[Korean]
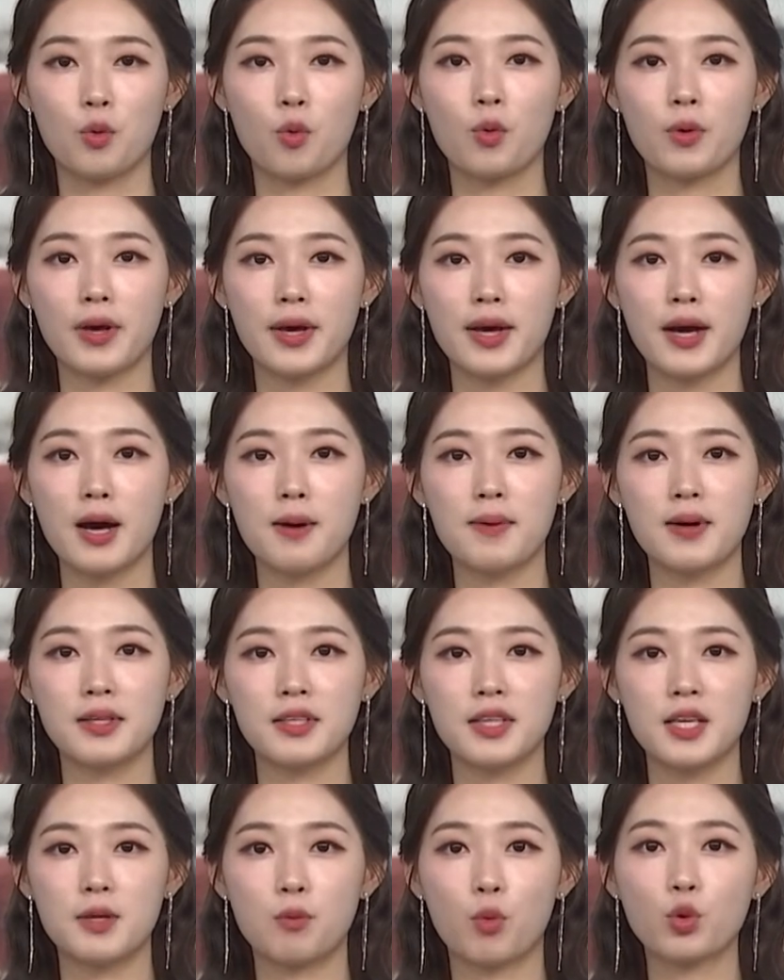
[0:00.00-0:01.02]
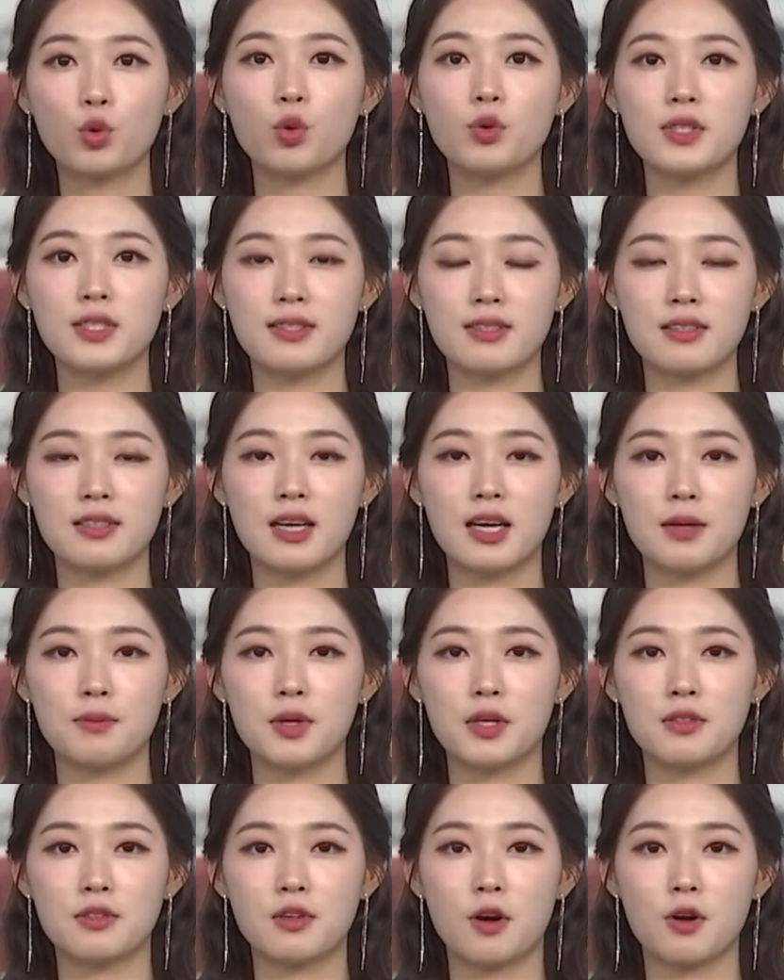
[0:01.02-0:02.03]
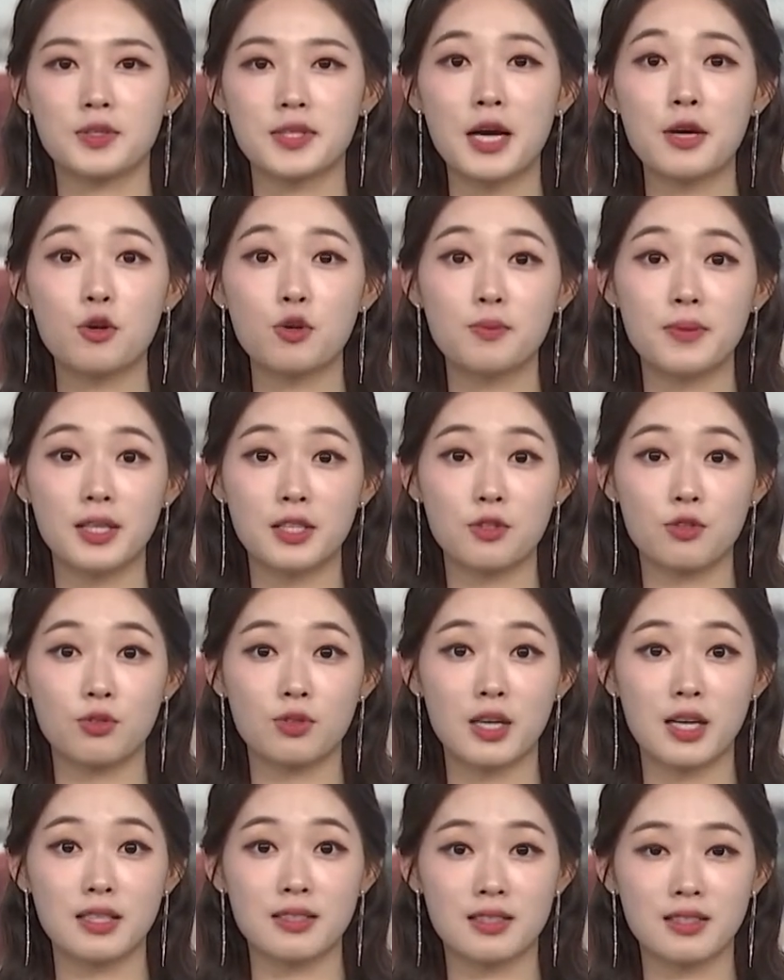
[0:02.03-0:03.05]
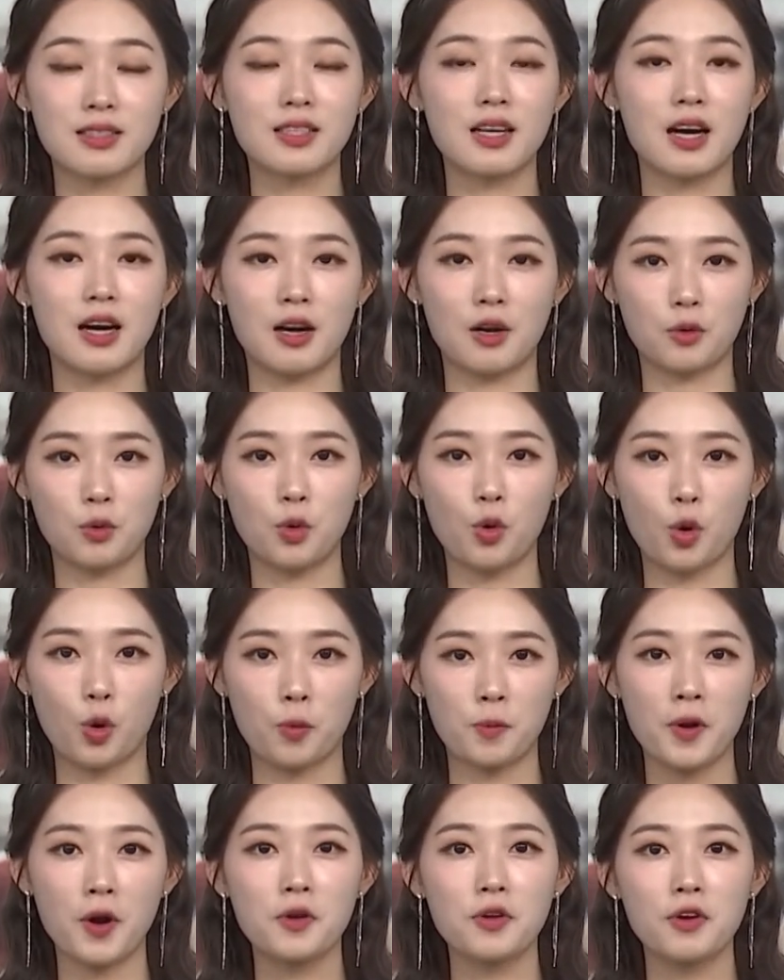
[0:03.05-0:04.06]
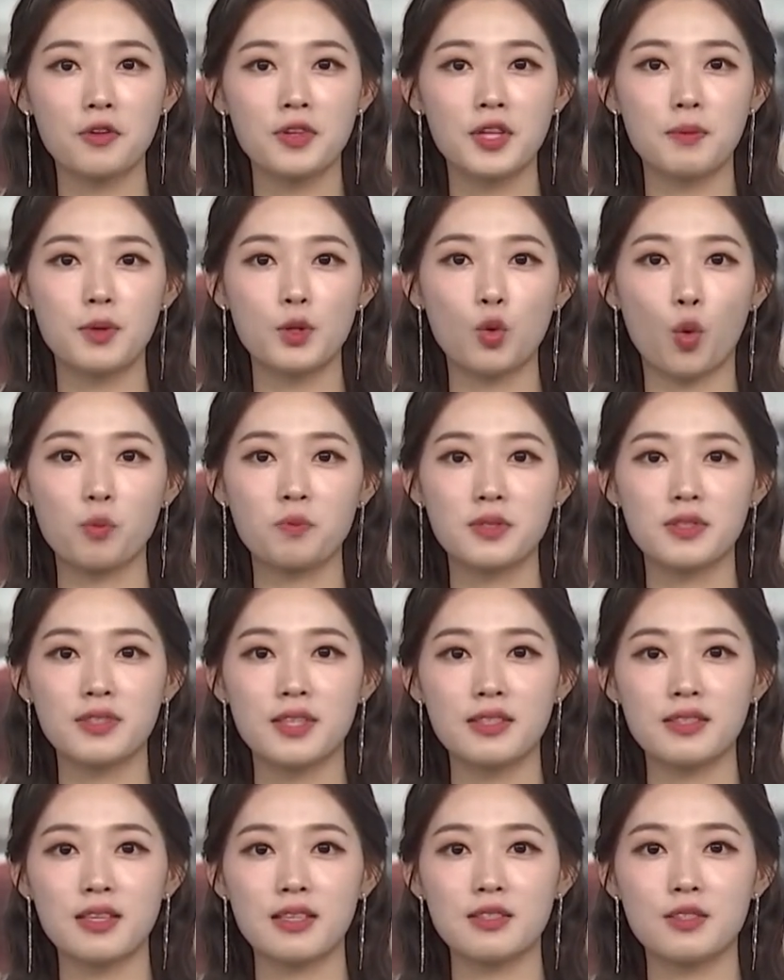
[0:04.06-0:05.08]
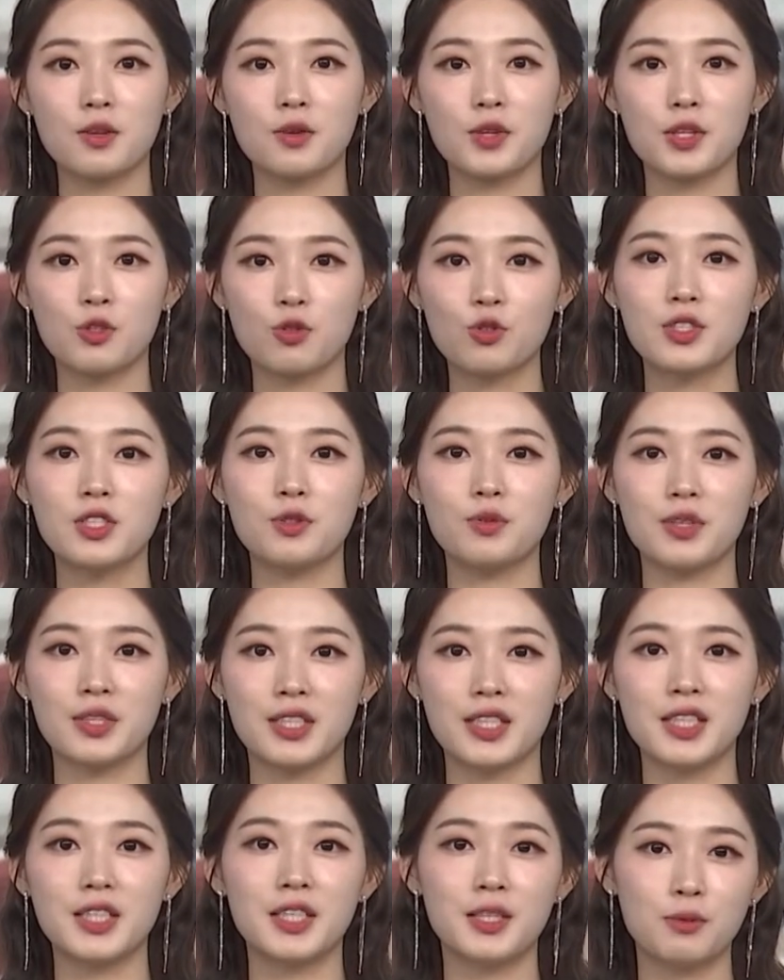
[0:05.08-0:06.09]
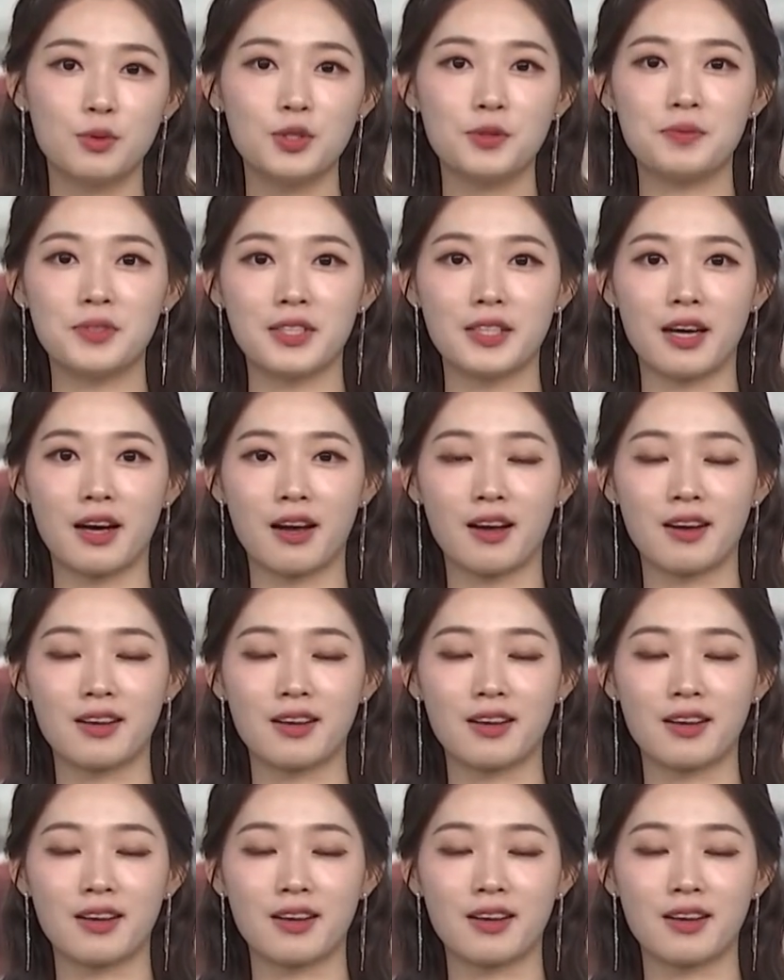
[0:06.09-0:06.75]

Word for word: 올해 하반기 모돈이 증가하면서 사육 마릿수가 증가하고 평년 대비 높은 생산성이 유지되기 때문입니다.